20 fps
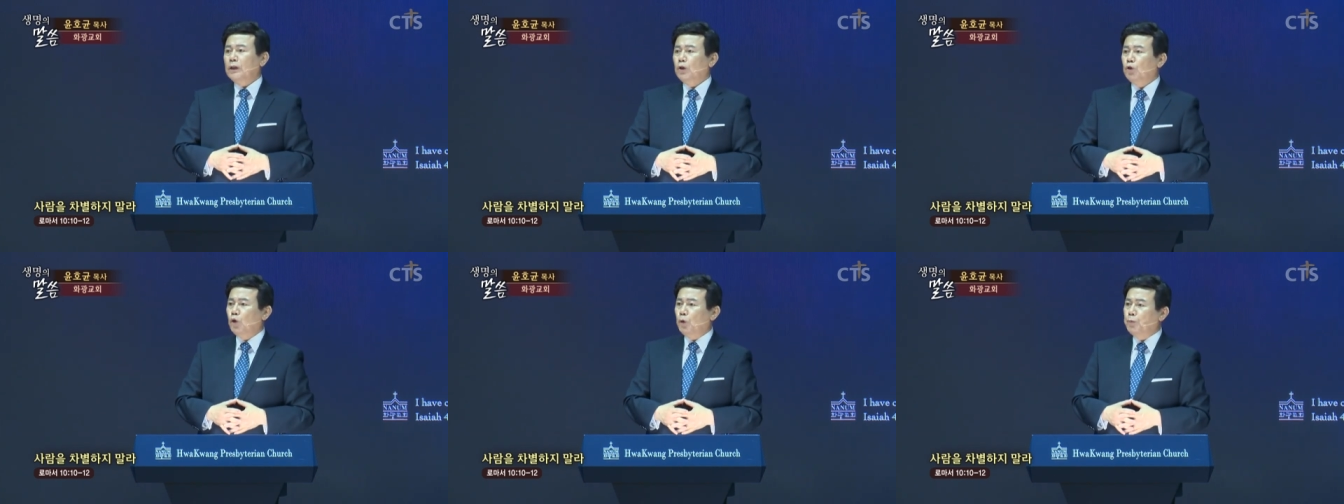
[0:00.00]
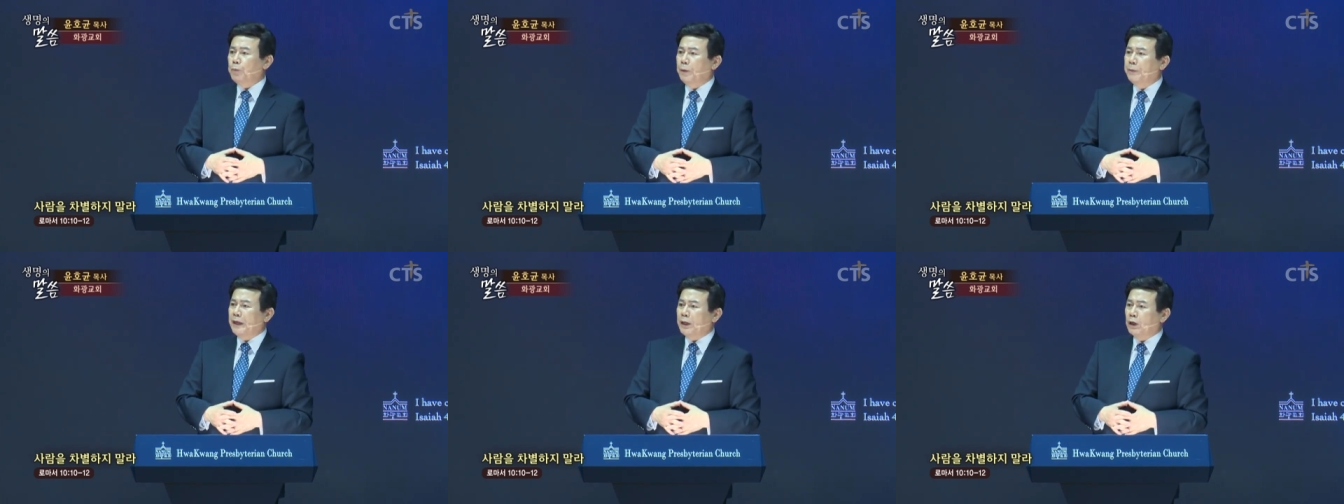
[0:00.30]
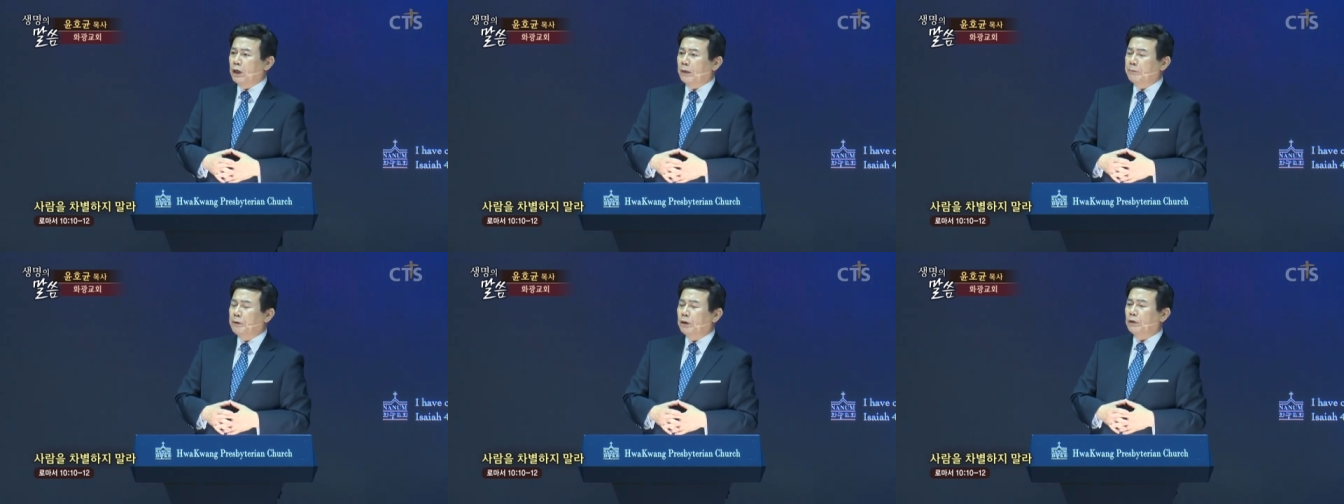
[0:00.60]
율법에
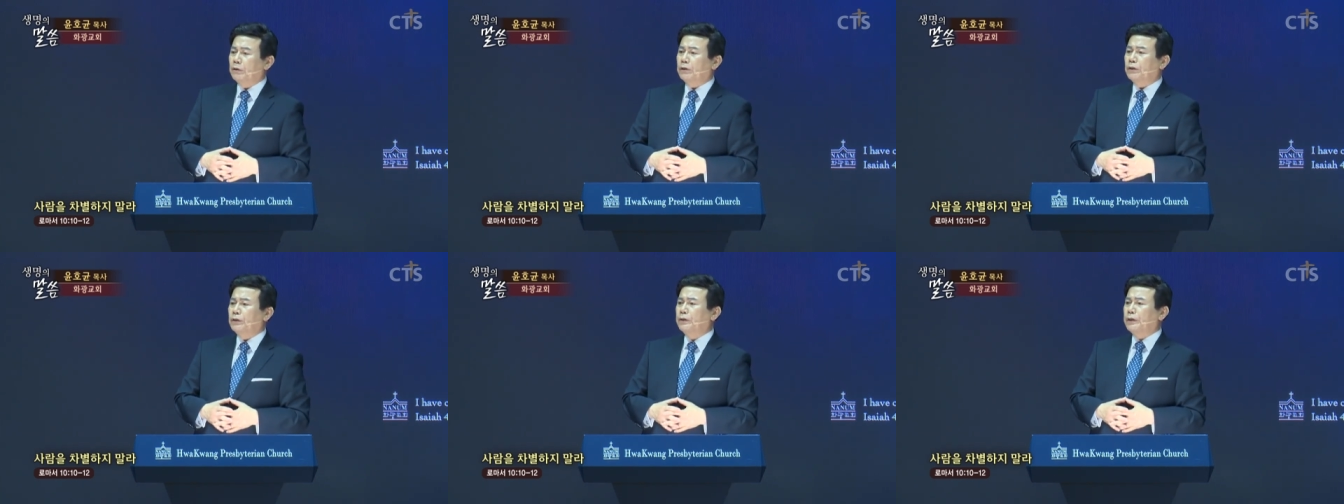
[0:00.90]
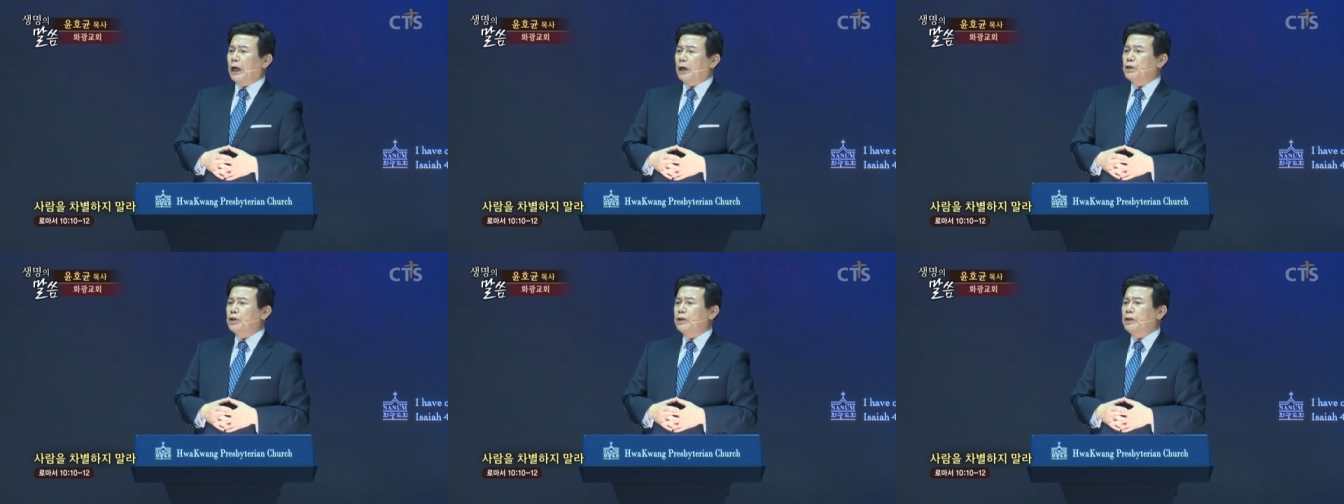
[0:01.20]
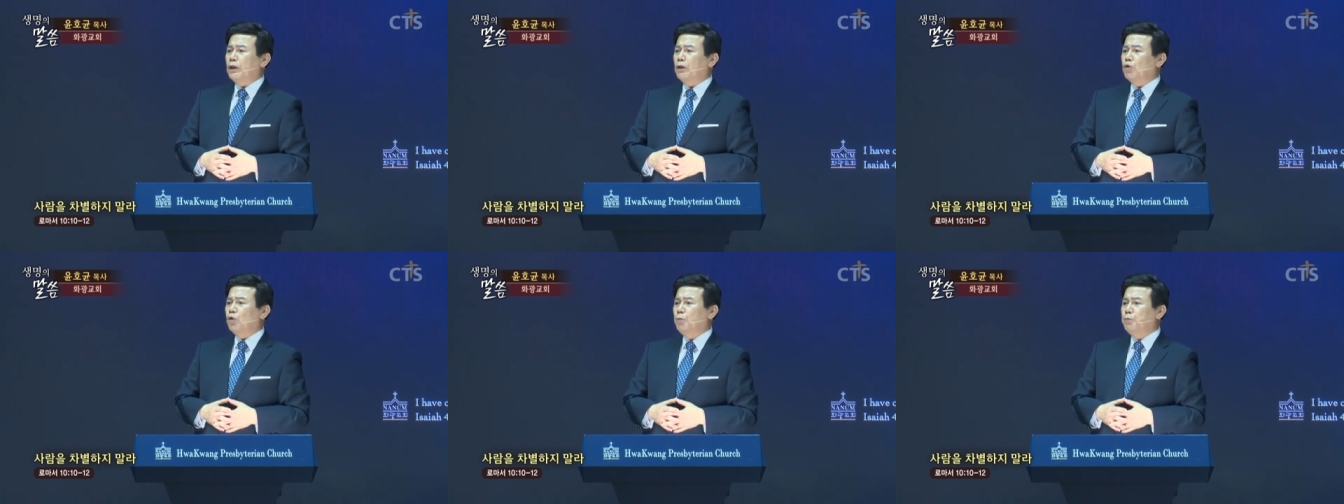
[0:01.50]
의하면 그
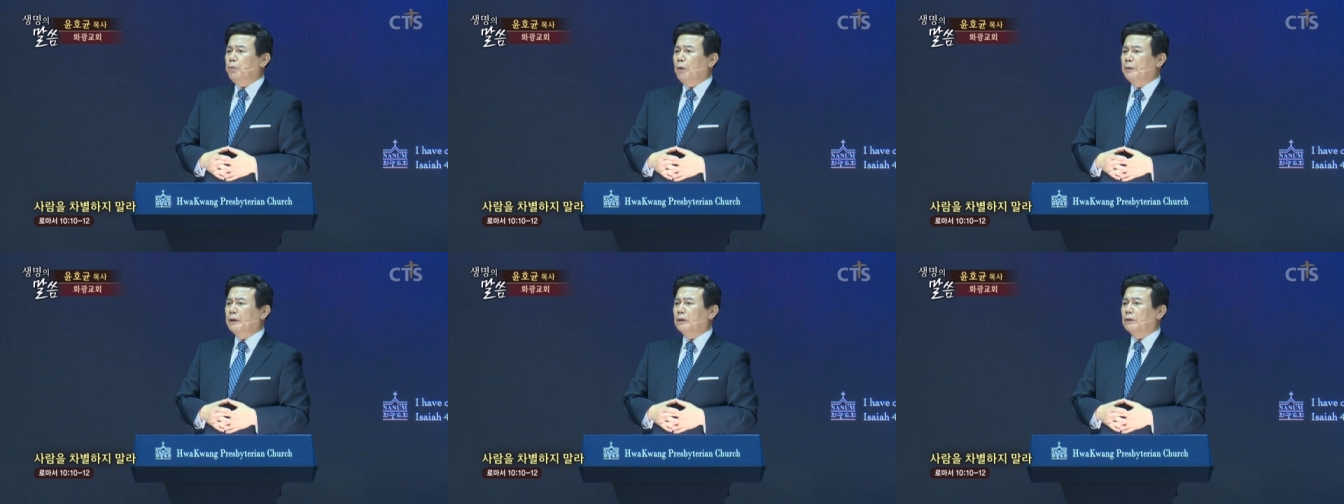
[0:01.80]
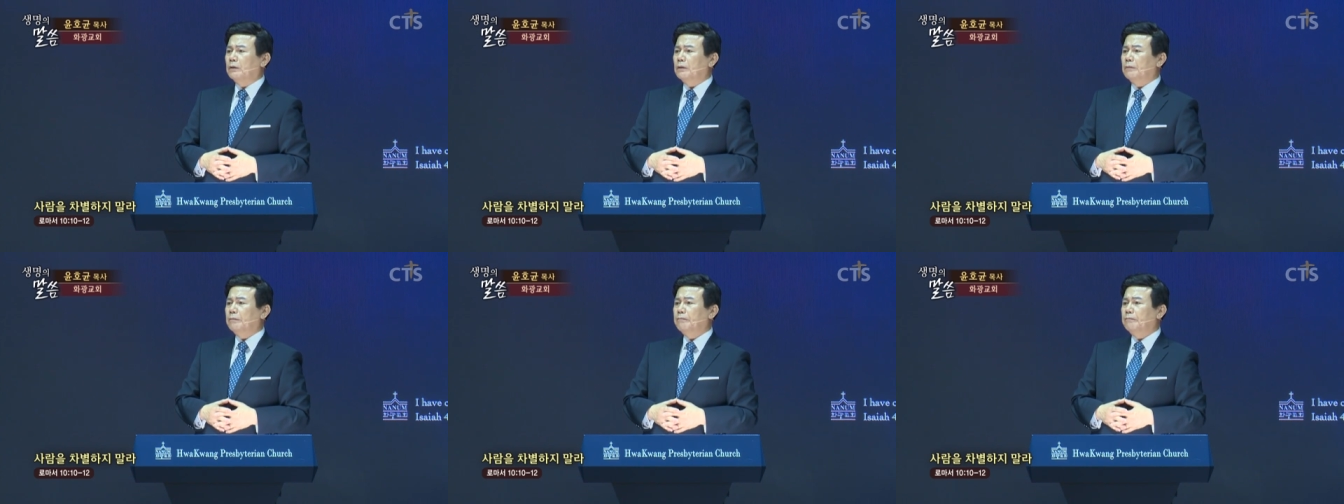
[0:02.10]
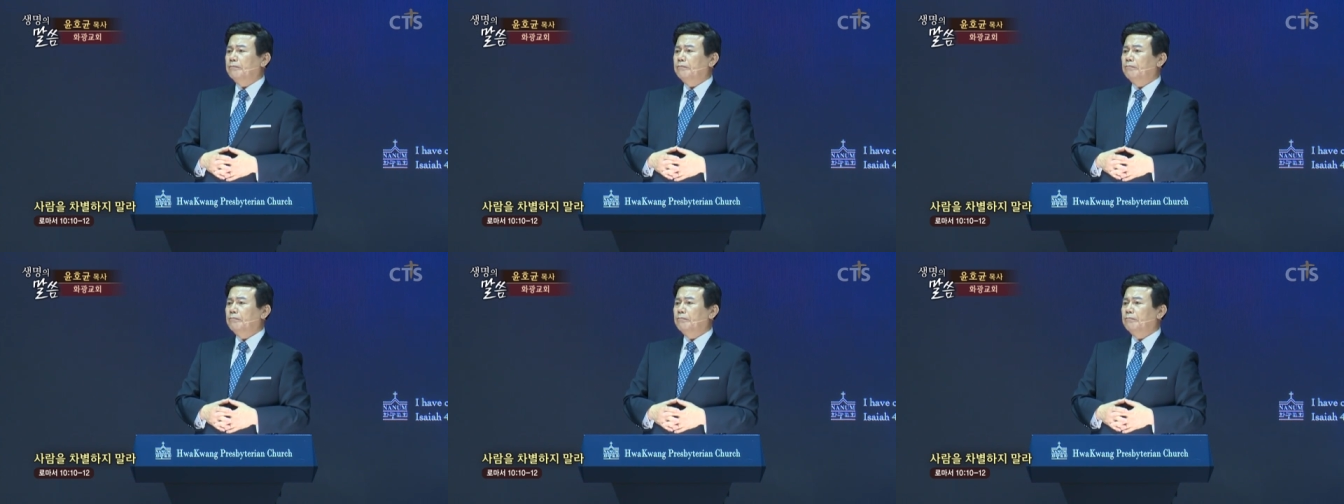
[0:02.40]
당시 율법은